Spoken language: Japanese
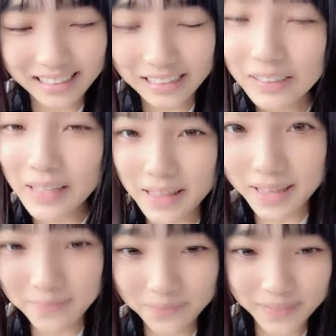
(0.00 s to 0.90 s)
そうだよ
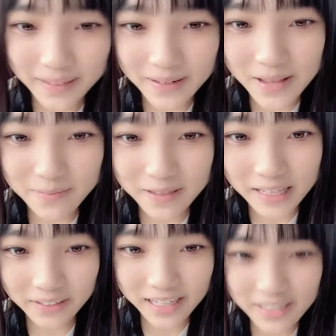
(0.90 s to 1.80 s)
ねいやみん
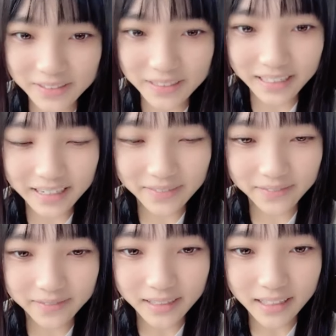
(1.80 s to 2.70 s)
なの彼女だから
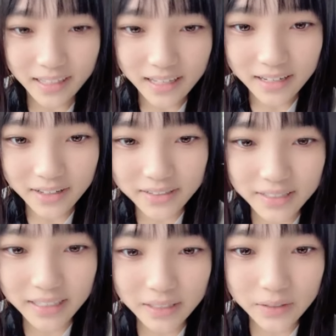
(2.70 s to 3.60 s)
りょつ
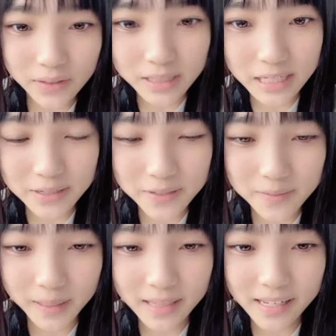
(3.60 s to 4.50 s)
ん昨日のあちゃんルームに行った